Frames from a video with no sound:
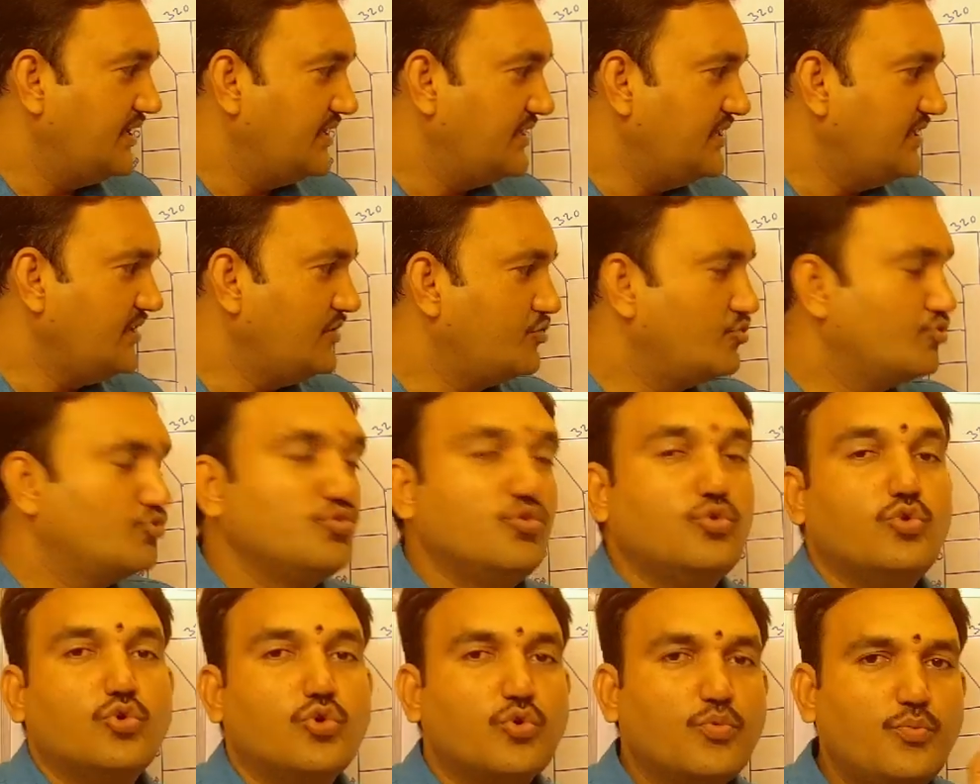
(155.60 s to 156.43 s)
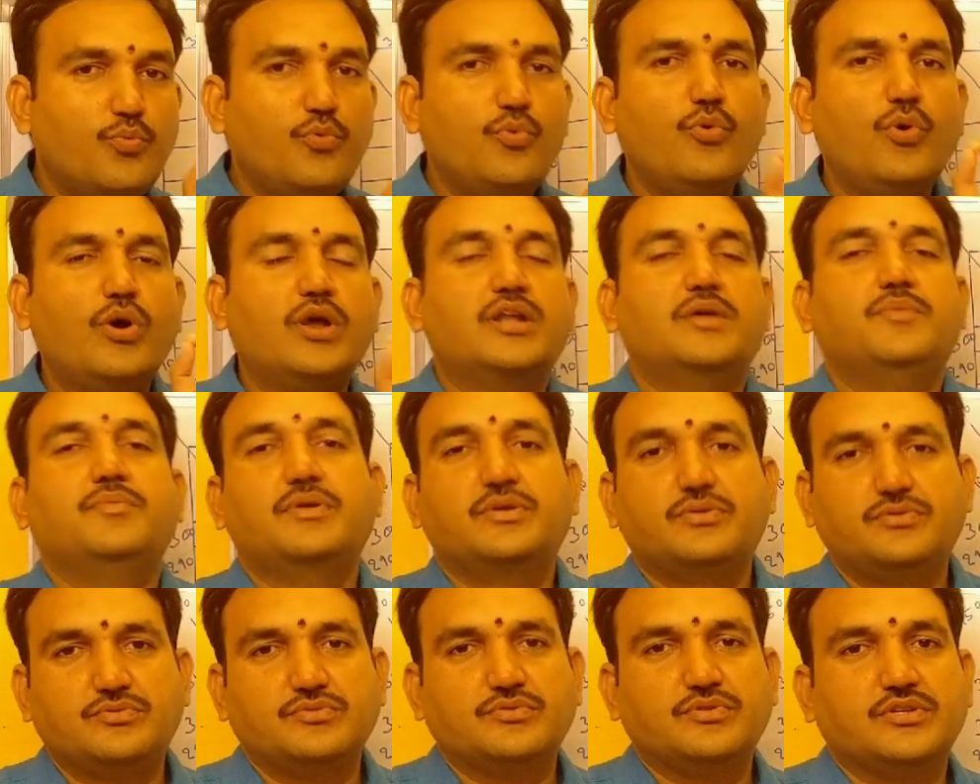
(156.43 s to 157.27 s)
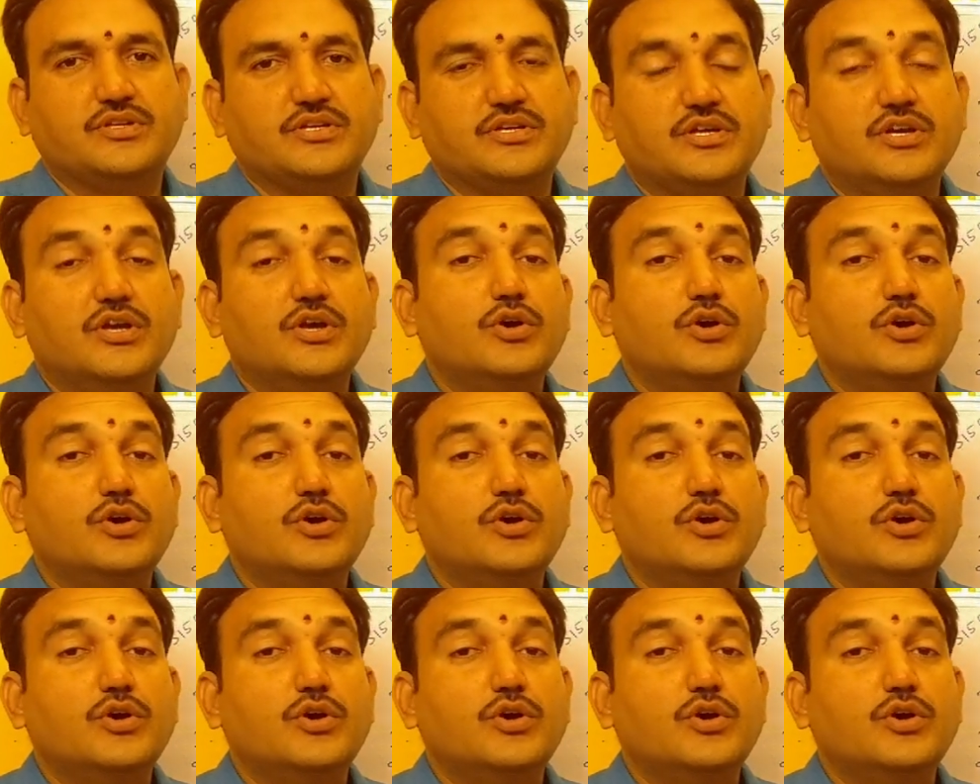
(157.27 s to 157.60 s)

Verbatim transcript: ఇది తూర్పు అనబడుతుంది